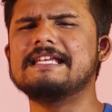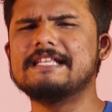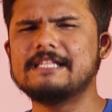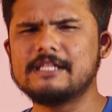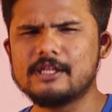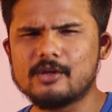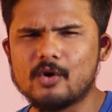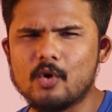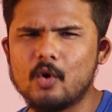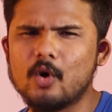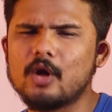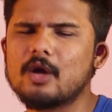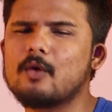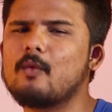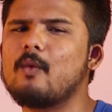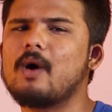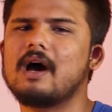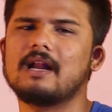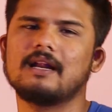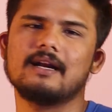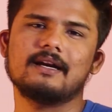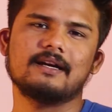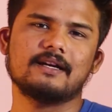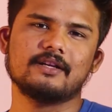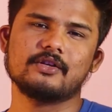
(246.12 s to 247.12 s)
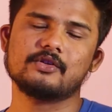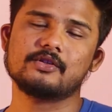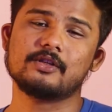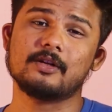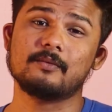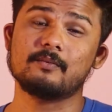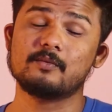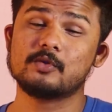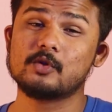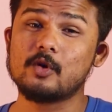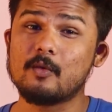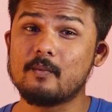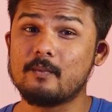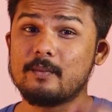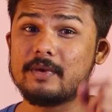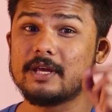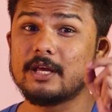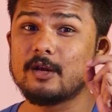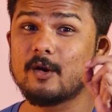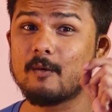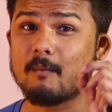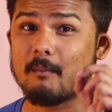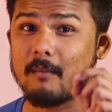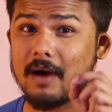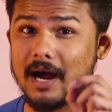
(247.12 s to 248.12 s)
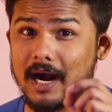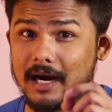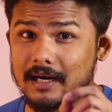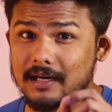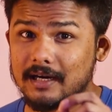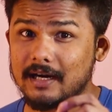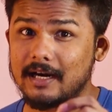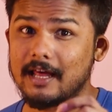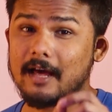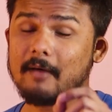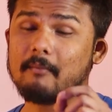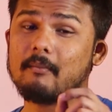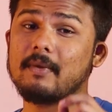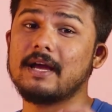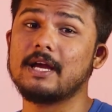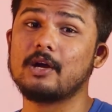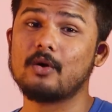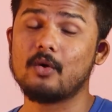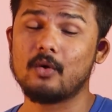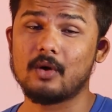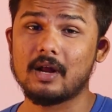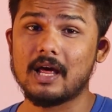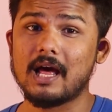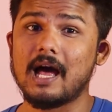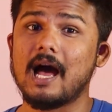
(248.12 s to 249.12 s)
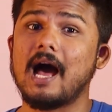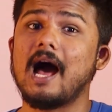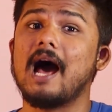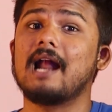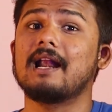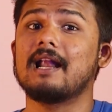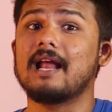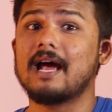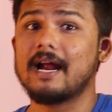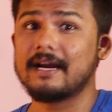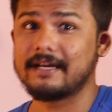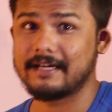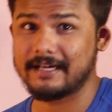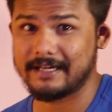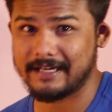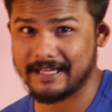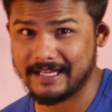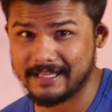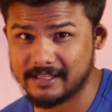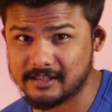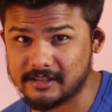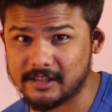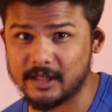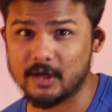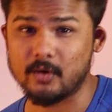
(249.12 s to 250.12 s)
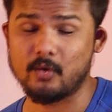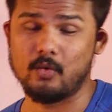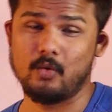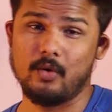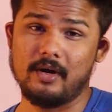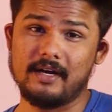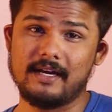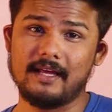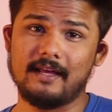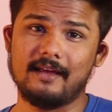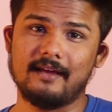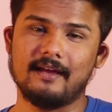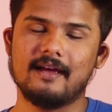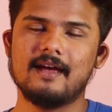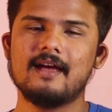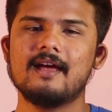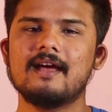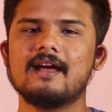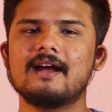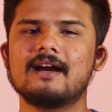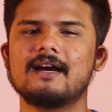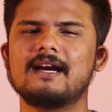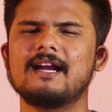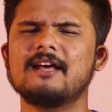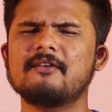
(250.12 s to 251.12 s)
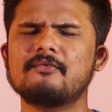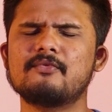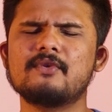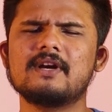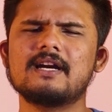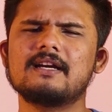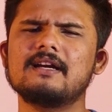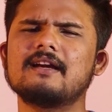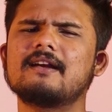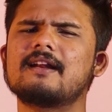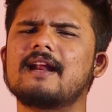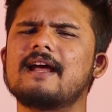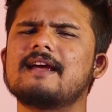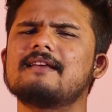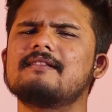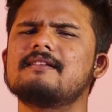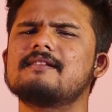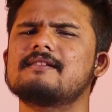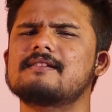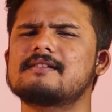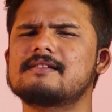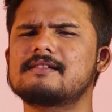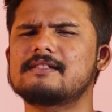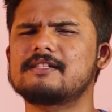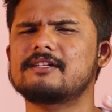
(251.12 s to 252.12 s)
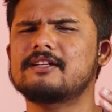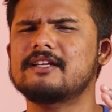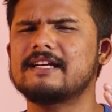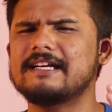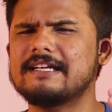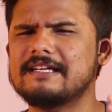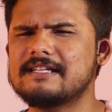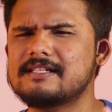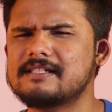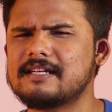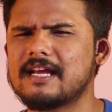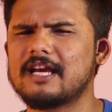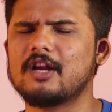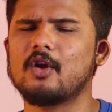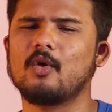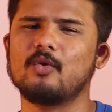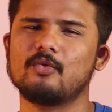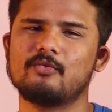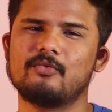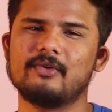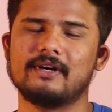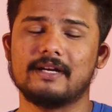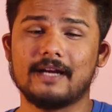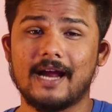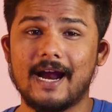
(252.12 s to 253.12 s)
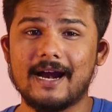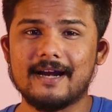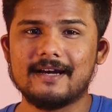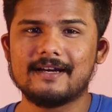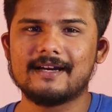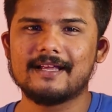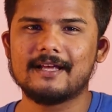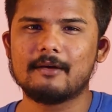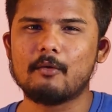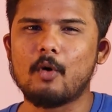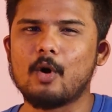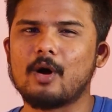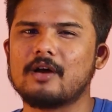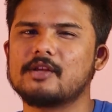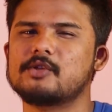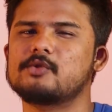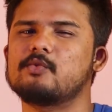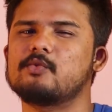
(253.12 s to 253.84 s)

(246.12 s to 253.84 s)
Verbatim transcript: ఈజీ గోయింగ్ వాళ్ళంటే ఇష్టం సో మీరు మాట్లాడే అమ్మాయి కూడా అలాంటి టేస్టే ఉంటే డెఫినెట్లీ ట్రై దిస్ స్ట్రీట్ స్టైల్ అవుట్ఫిట్ అంటే ఒక